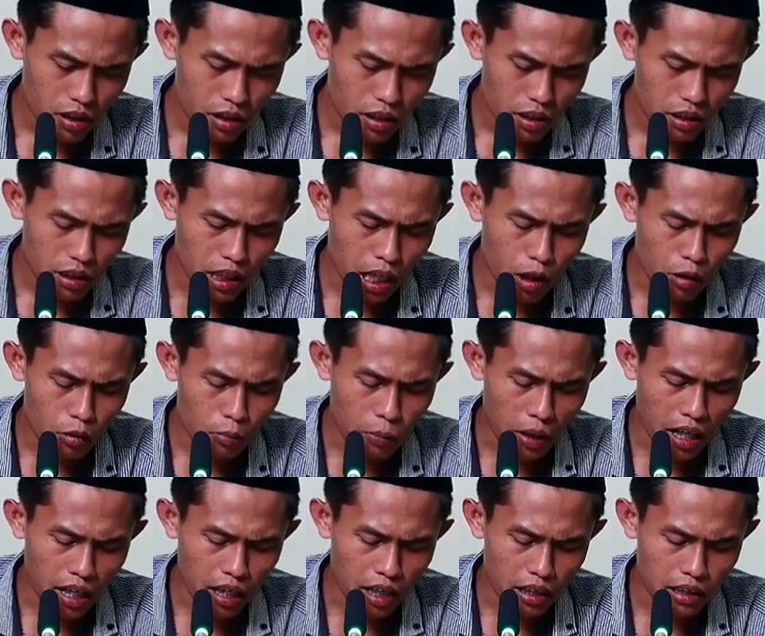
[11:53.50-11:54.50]

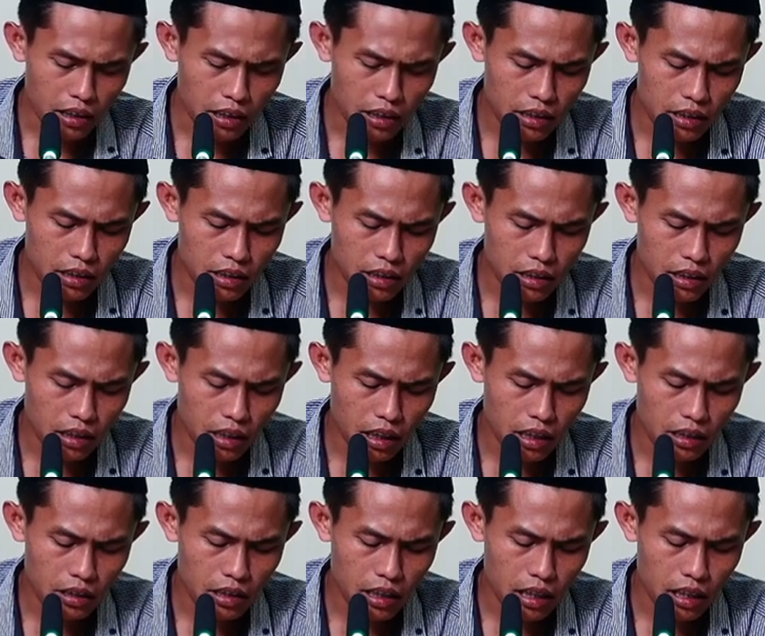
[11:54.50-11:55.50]
yaumal idi
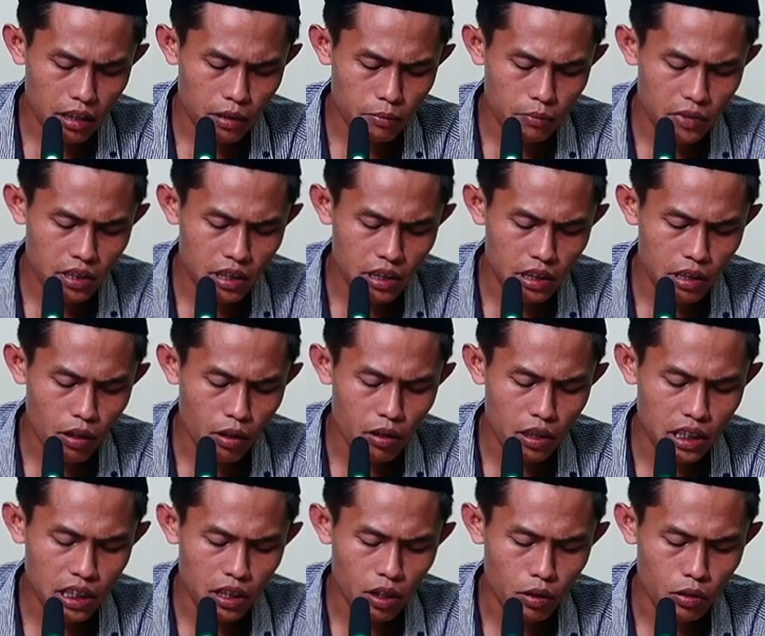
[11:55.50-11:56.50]
ing dalem dina
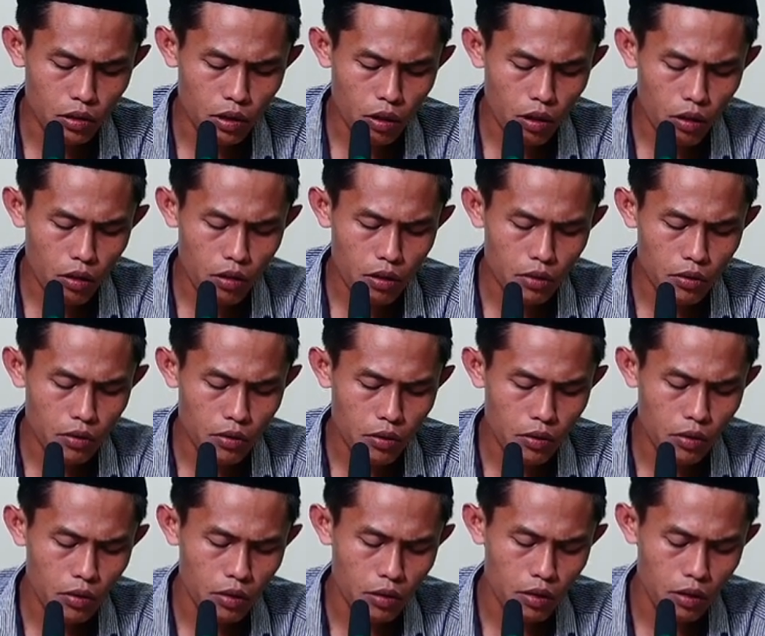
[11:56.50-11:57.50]
riyaya
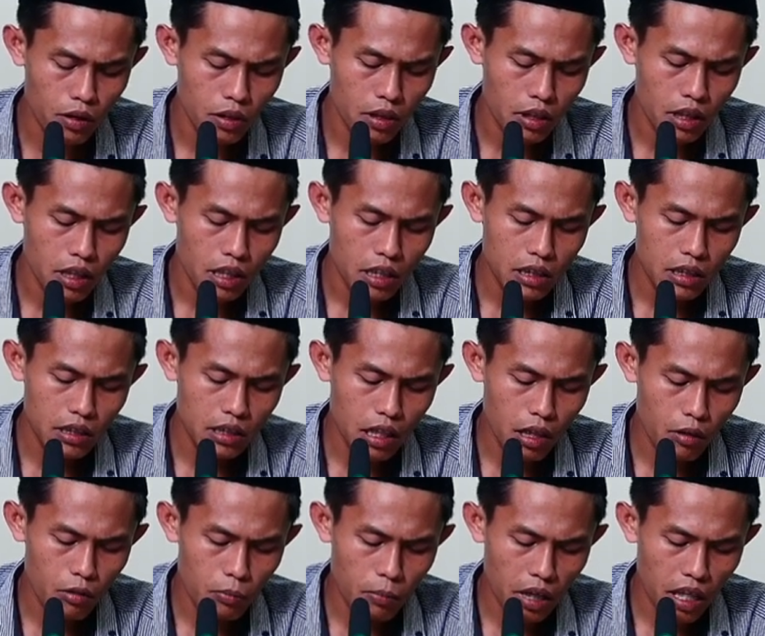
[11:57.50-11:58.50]

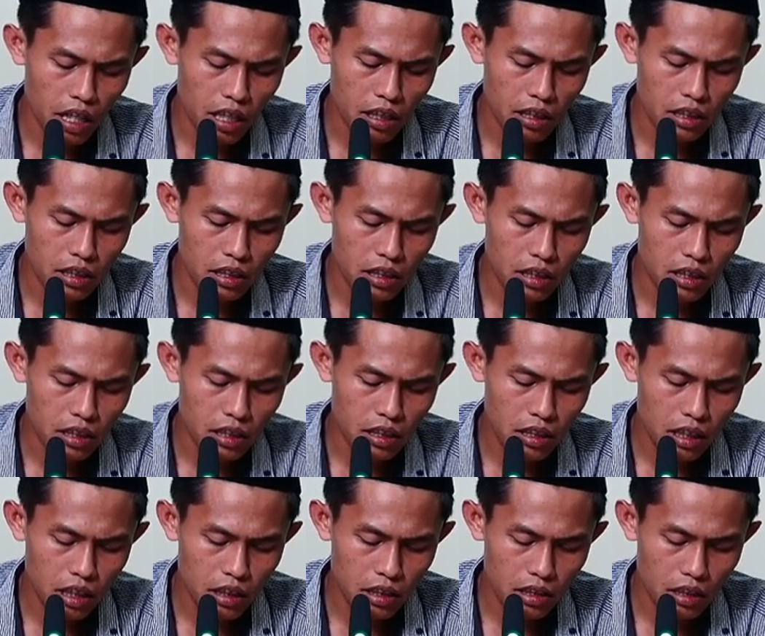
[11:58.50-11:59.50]
yaumal
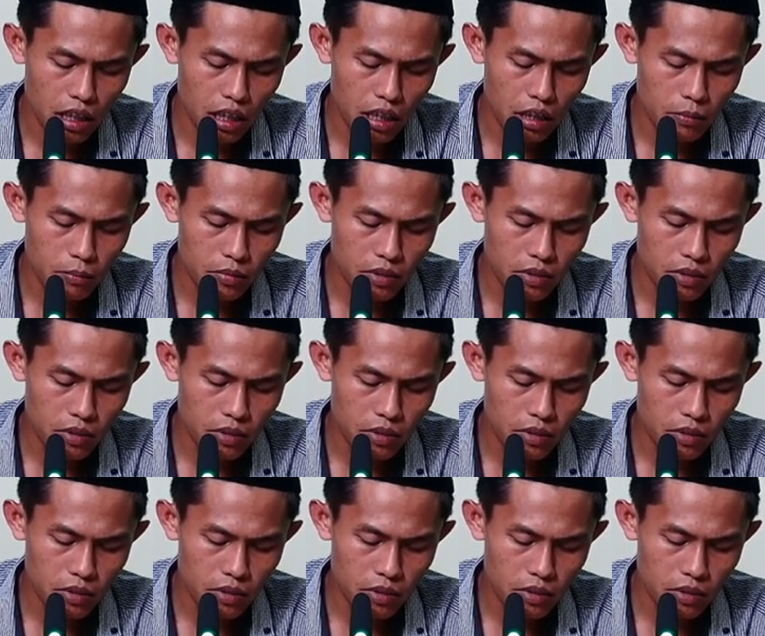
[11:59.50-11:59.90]
idi ing dalem